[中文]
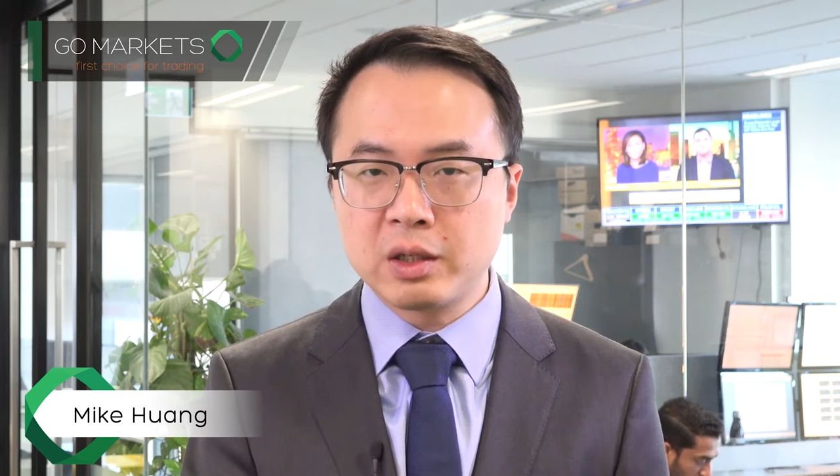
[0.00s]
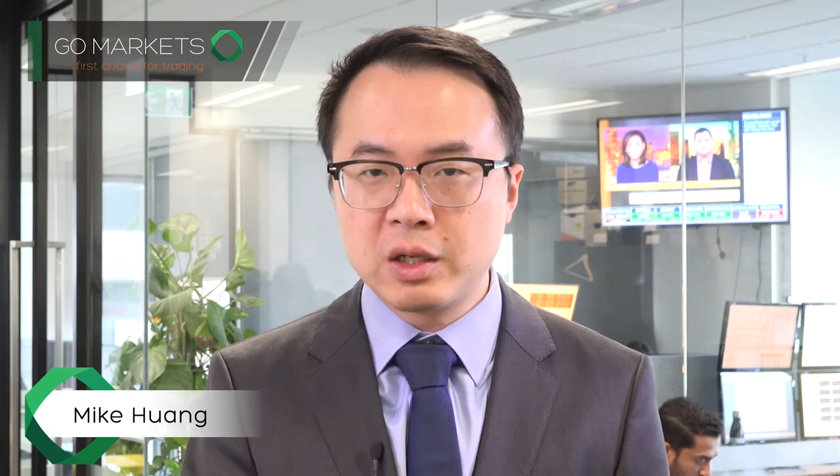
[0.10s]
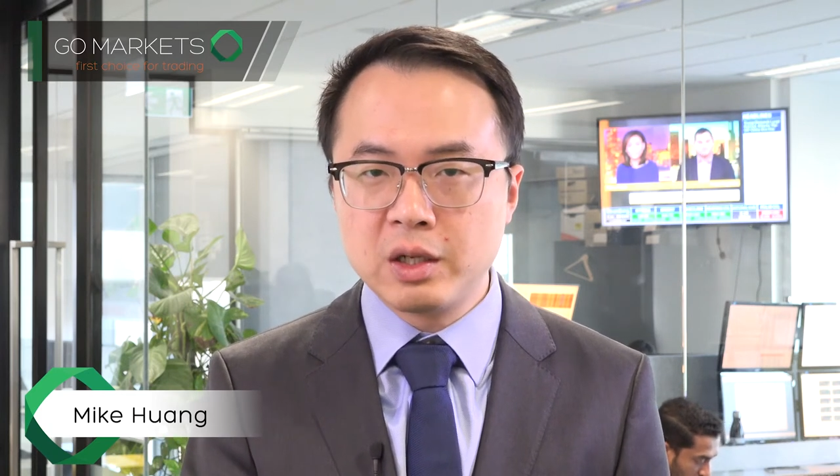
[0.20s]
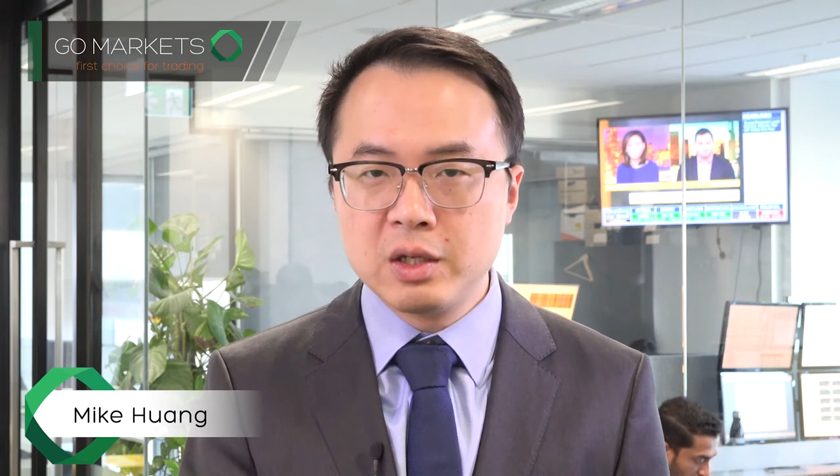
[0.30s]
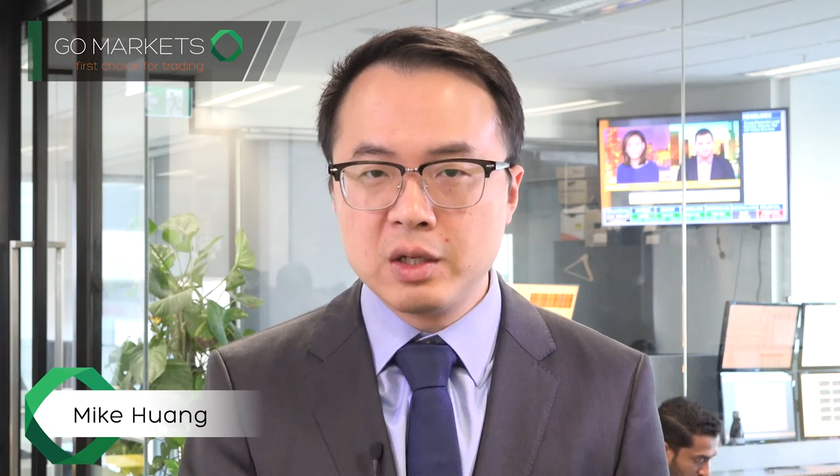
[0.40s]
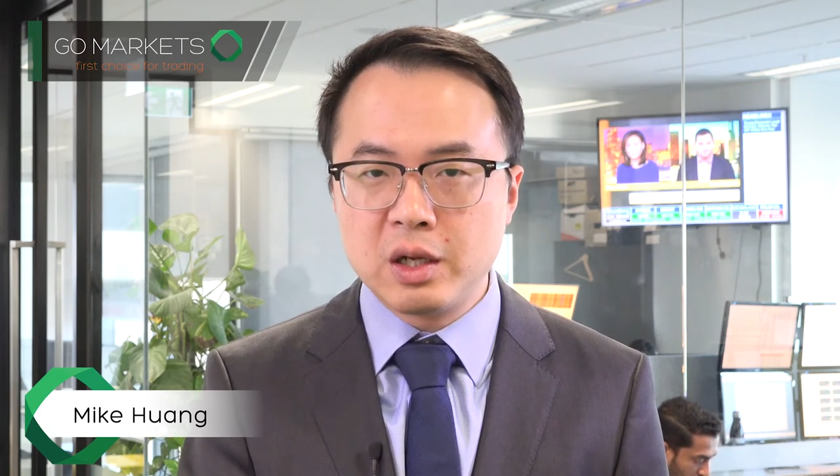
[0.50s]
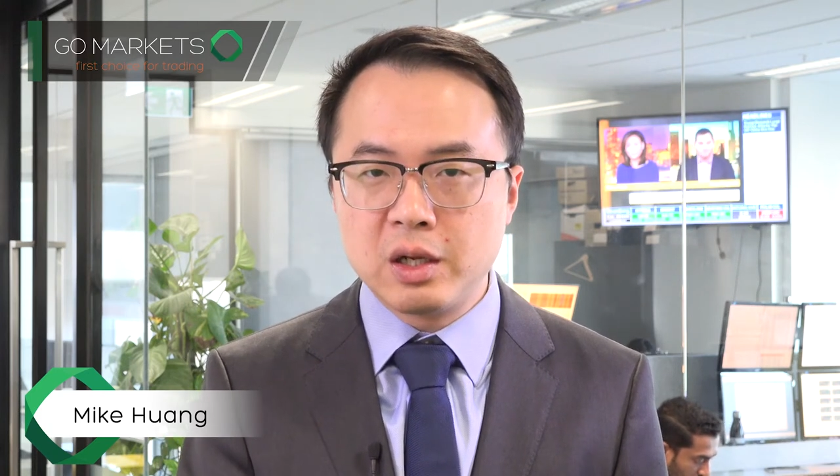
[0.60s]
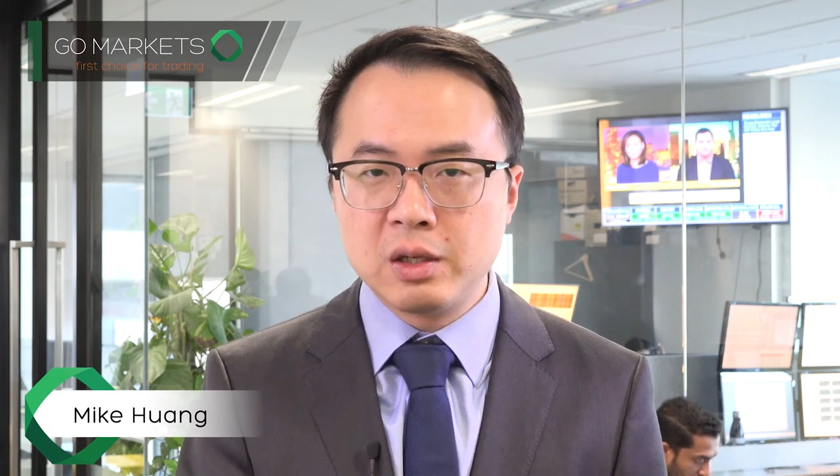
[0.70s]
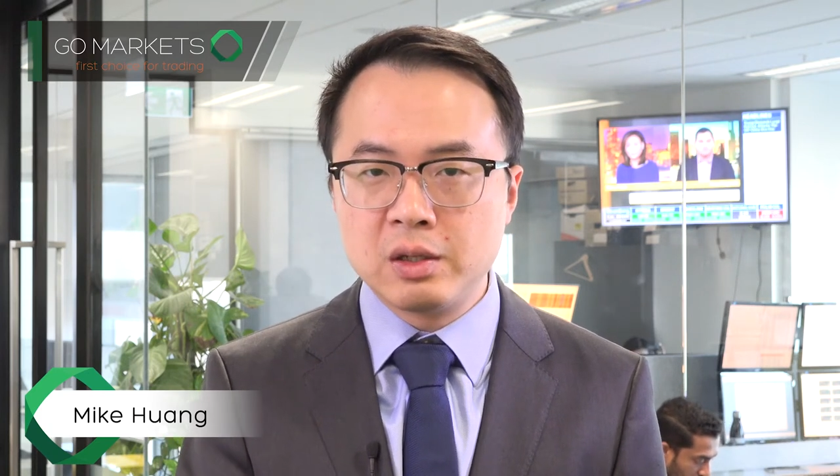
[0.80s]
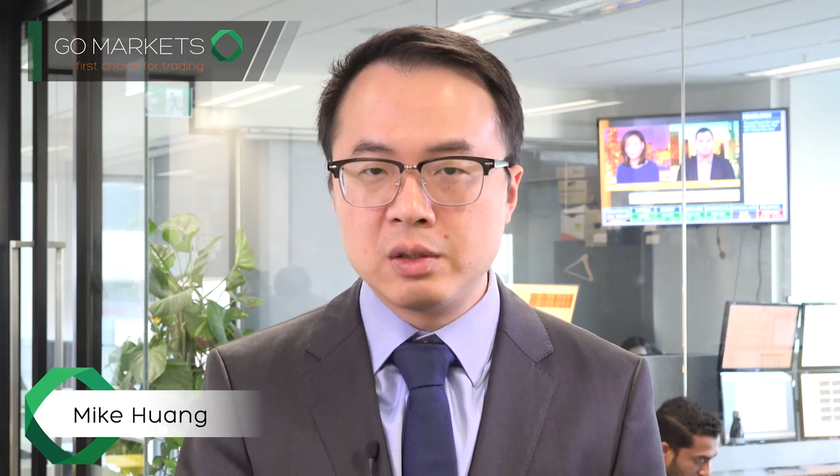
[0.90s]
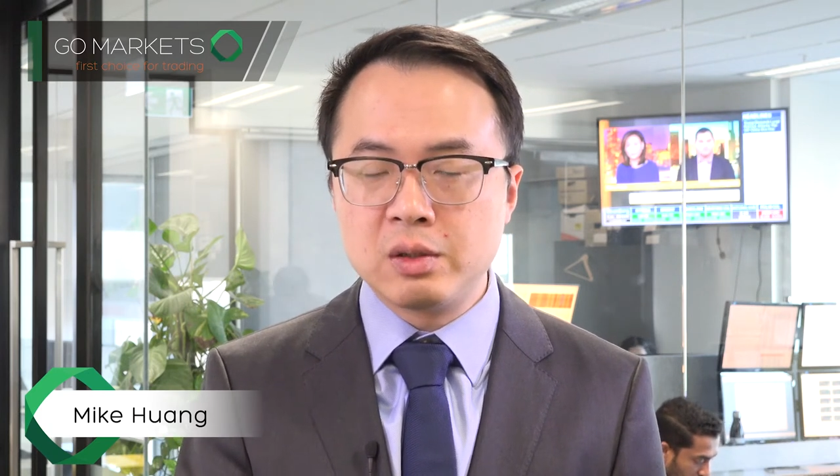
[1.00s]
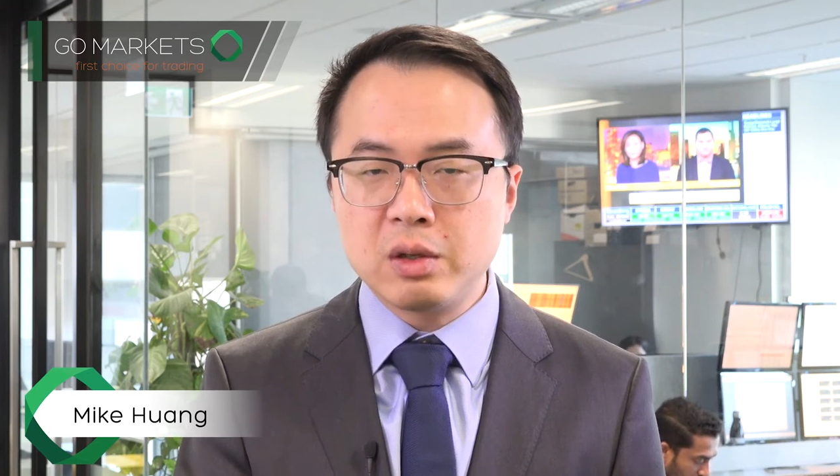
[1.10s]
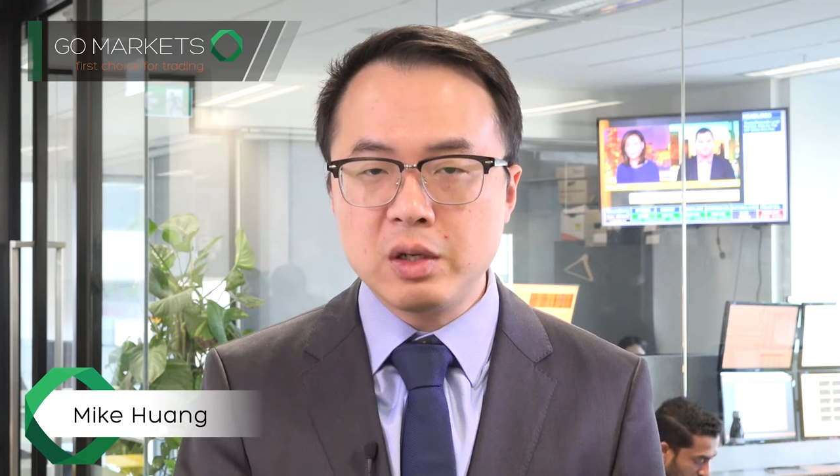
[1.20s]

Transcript: 到呢，嗯，